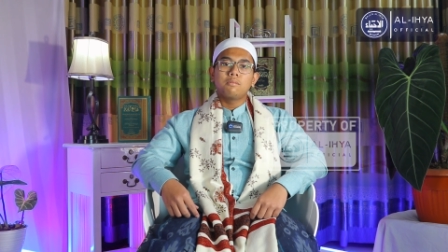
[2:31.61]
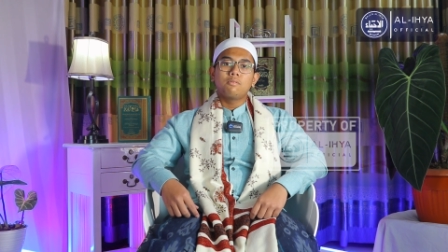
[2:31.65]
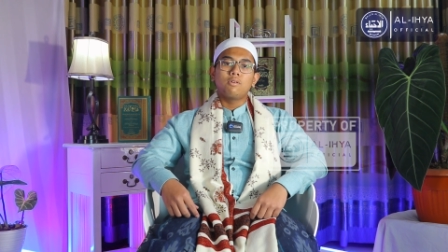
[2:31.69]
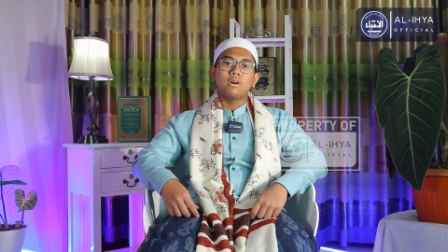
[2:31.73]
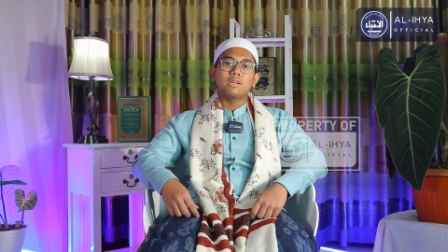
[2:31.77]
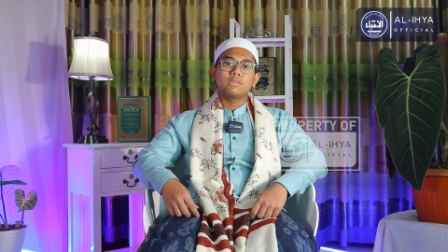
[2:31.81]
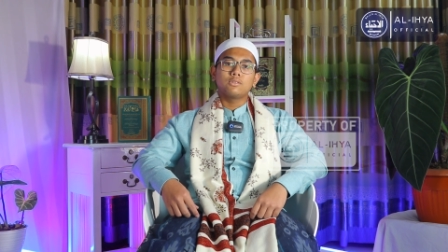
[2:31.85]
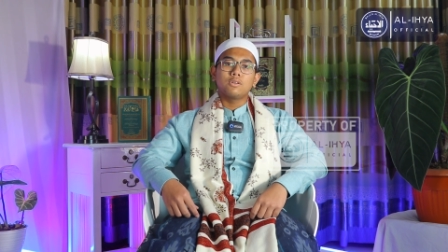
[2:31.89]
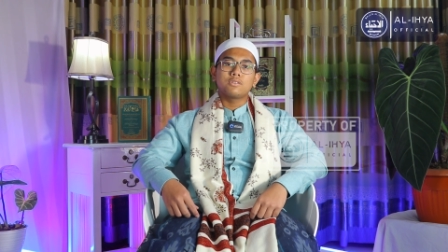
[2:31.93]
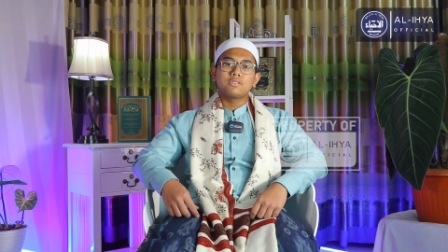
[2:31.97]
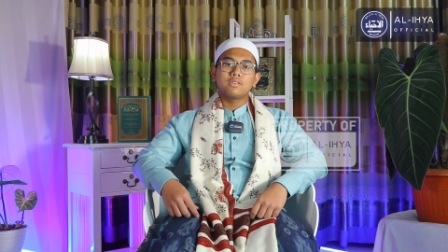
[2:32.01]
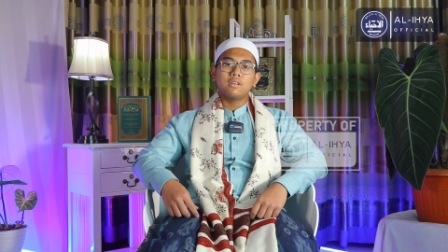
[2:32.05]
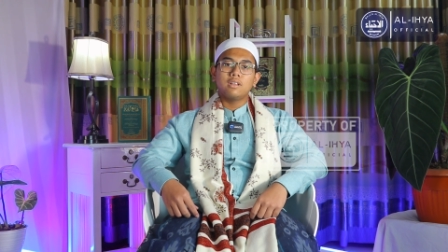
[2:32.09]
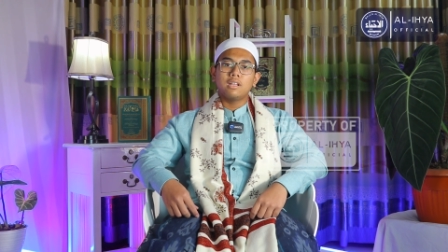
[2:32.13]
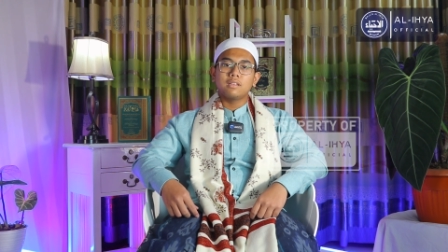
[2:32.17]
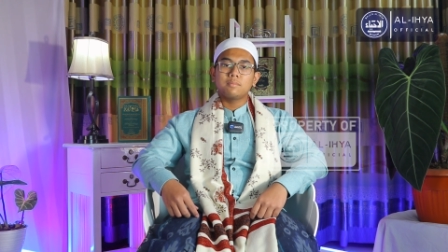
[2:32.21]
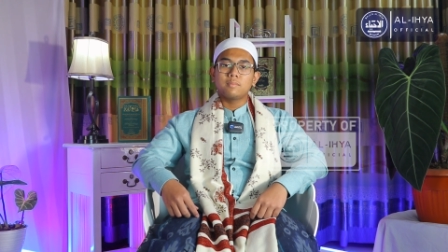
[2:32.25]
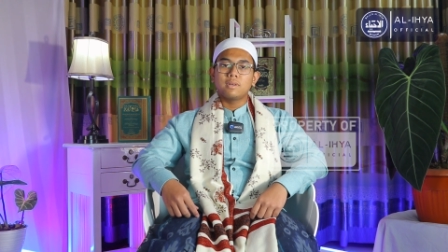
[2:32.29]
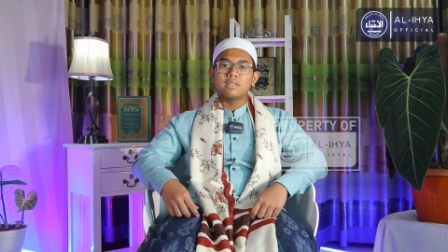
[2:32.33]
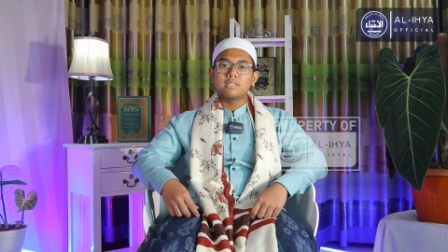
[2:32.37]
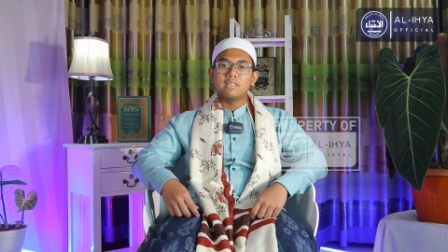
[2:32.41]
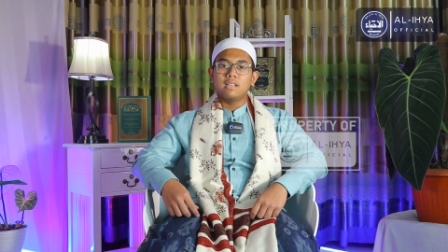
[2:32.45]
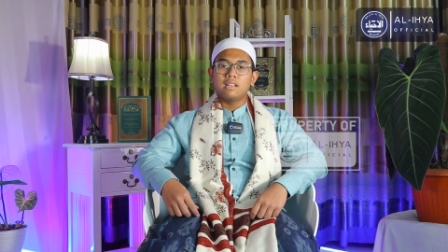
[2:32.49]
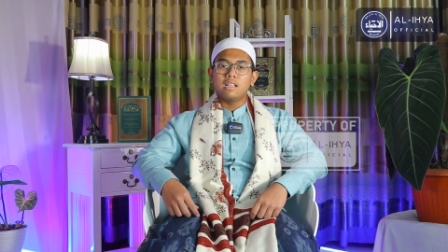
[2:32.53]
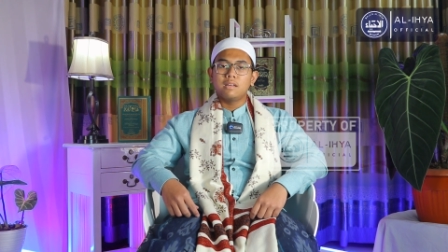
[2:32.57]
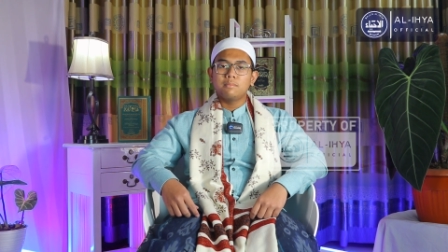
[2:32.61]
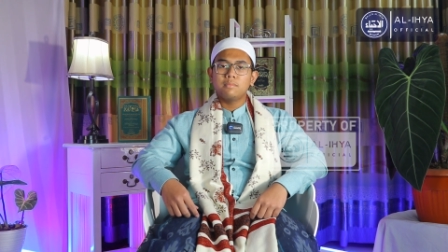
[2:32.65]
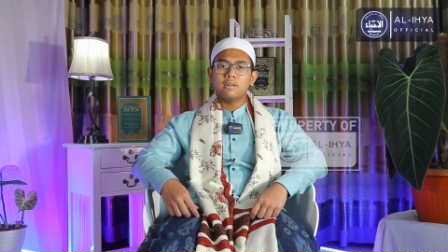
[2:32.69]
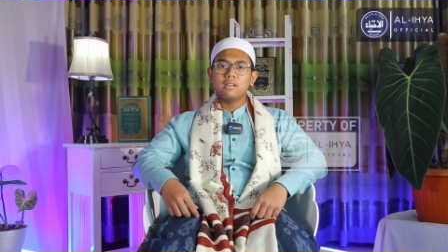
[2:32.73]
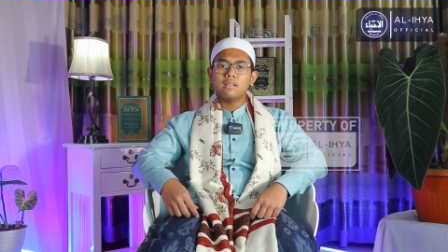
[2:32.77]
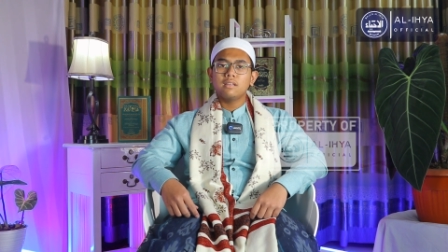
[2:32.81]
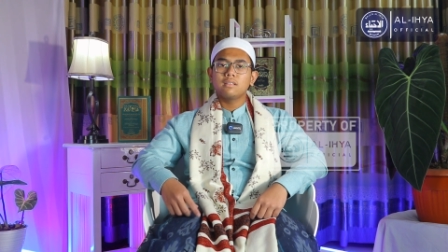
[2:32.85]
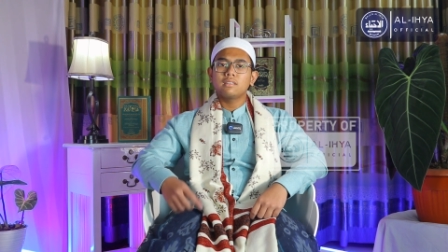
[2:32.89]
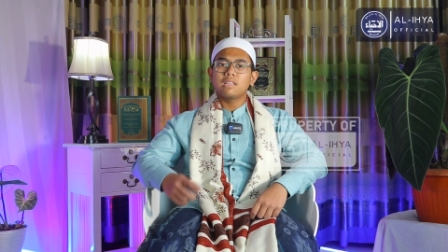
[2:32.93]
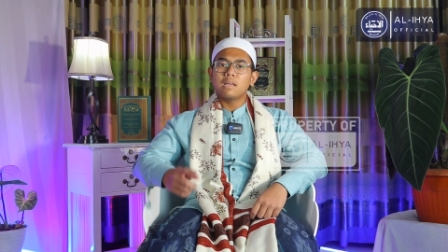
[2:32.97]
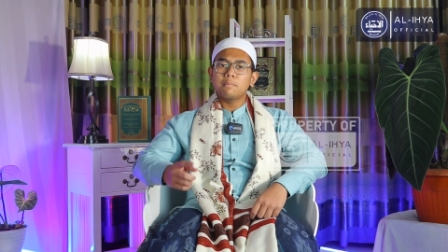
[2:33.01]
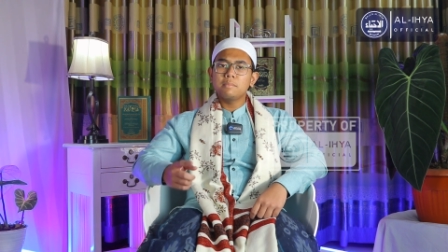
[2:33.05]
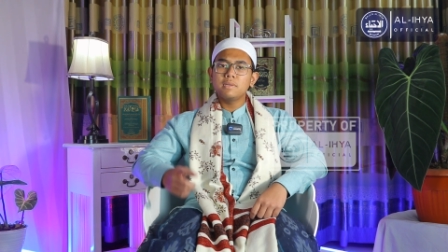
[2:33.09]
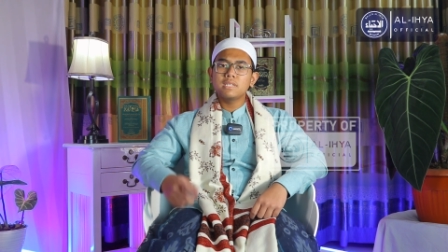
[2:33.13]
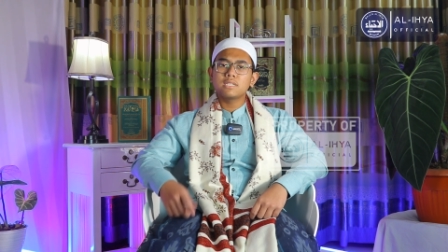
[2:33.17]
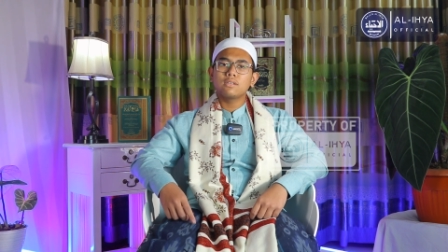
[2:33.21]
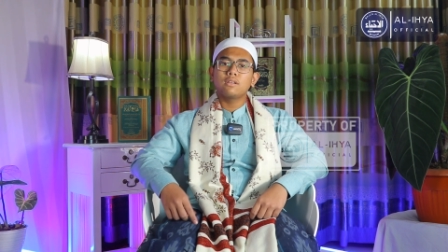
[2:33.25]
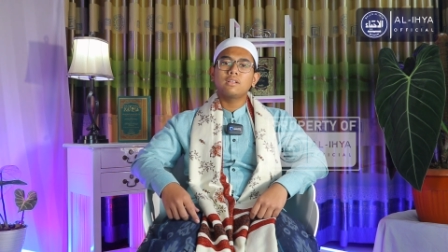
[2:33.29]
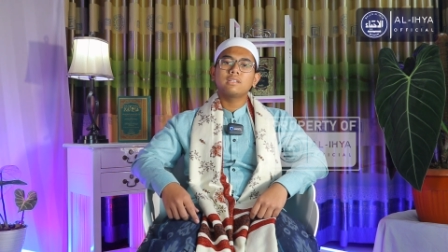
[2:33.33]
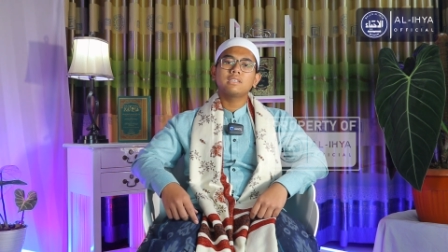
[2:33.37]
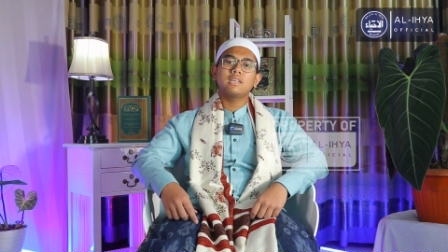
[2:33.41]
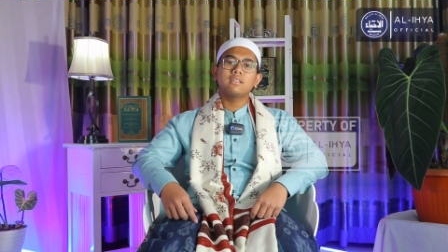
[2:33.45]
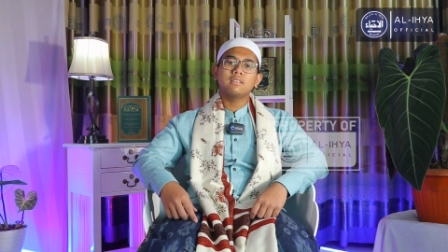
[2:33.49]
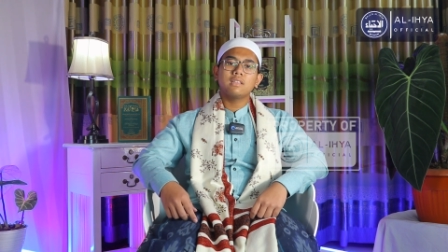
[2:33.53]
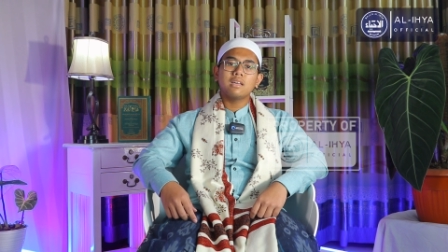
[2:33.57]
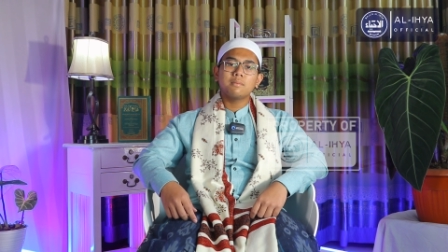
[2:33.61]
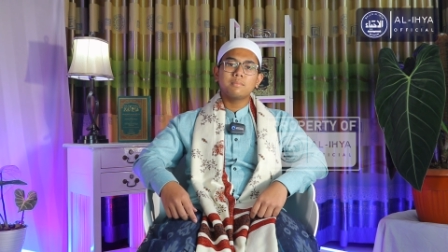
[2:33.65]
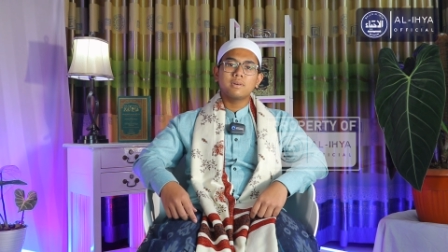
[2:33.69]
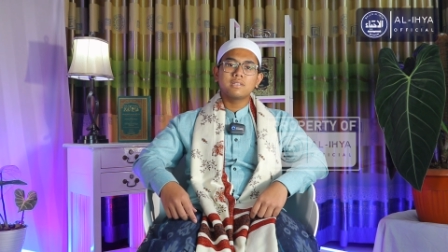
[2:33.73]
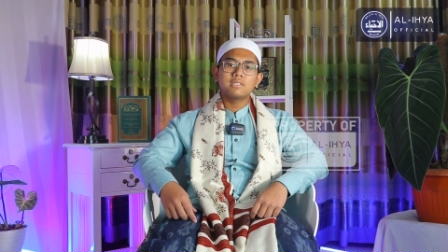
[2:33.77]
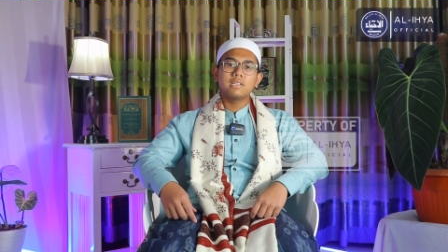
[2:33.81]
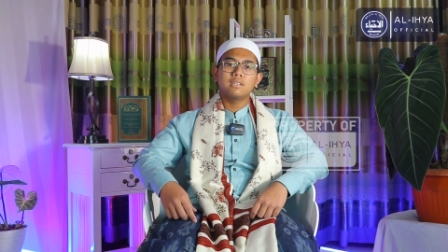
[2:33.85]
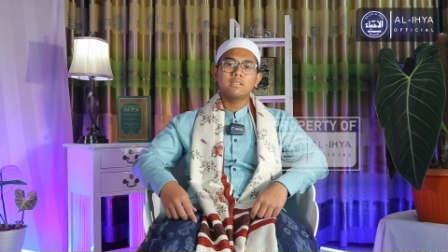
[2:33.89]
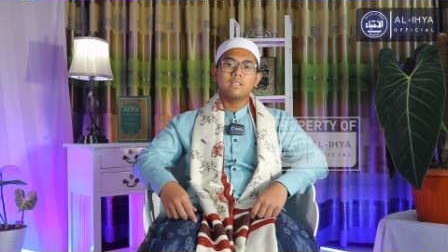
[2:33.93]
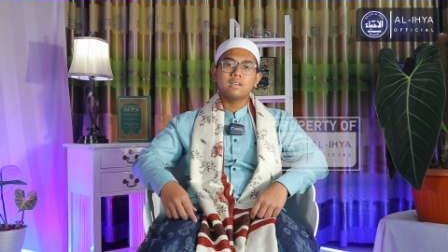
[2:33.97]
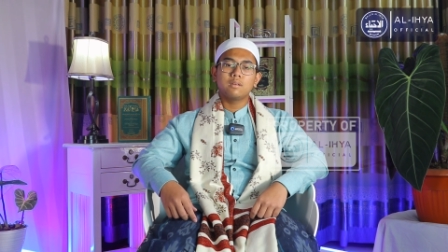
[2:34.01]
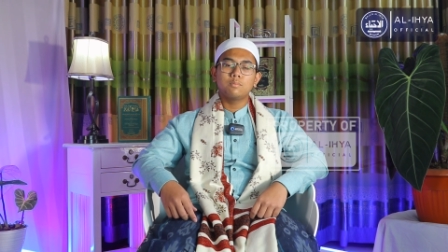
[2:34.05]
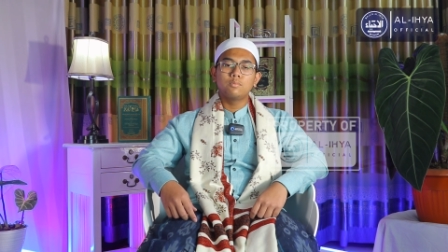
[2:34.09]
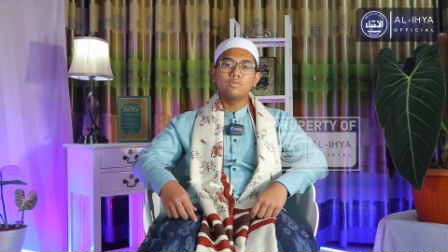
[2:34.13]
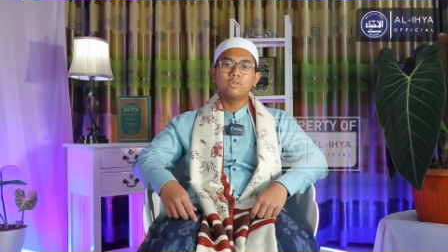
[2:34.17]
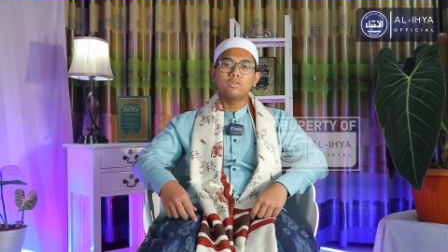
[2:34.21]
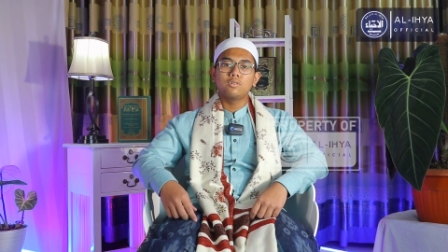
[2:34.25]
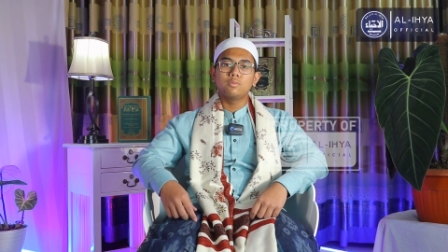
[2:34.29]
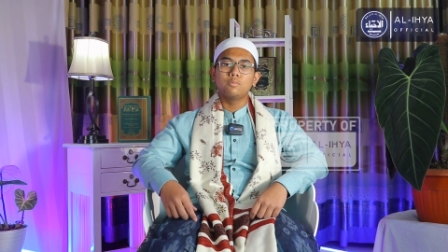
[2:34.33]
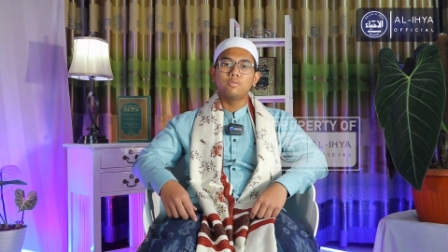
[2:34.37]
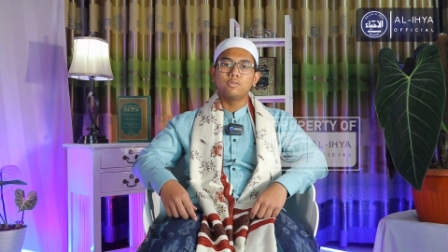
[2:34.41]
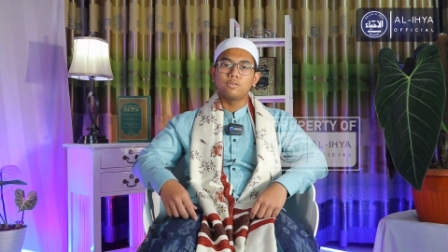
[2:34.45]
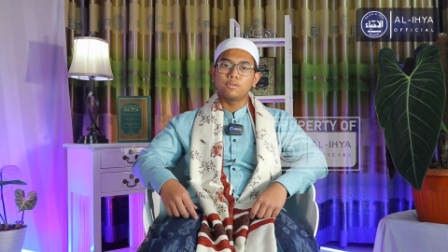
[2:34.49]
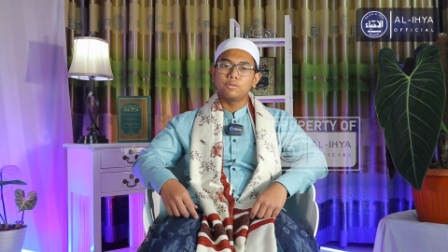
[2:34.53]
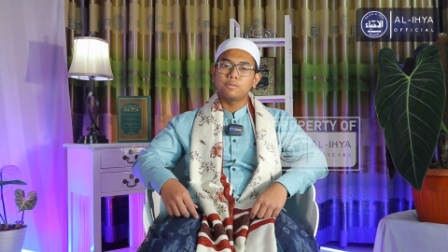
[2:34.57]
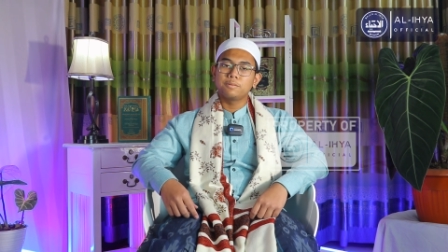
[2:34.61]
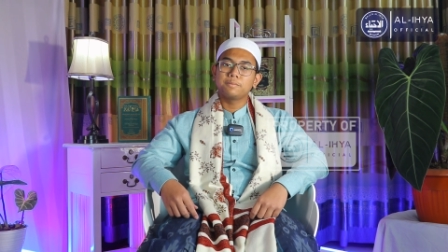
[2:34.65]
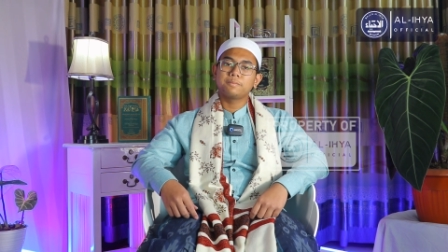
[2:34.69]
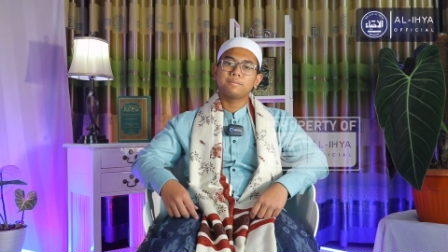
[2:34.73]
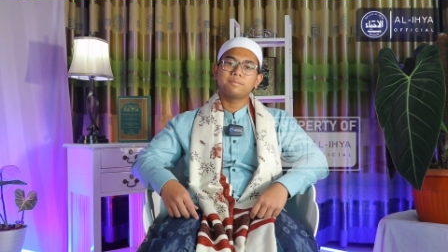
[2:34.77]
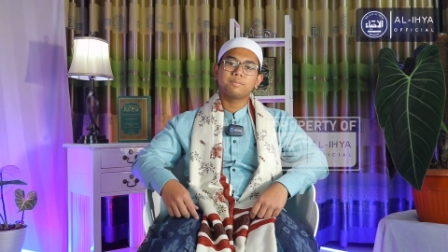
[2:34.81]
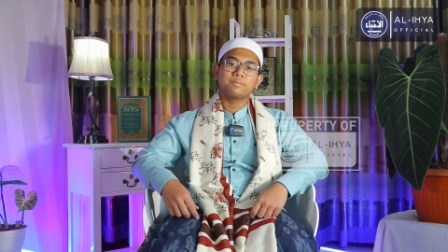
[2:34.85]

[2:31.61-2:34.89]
waktu sholat masih lama, tapi sholat kita masih terburu-buru.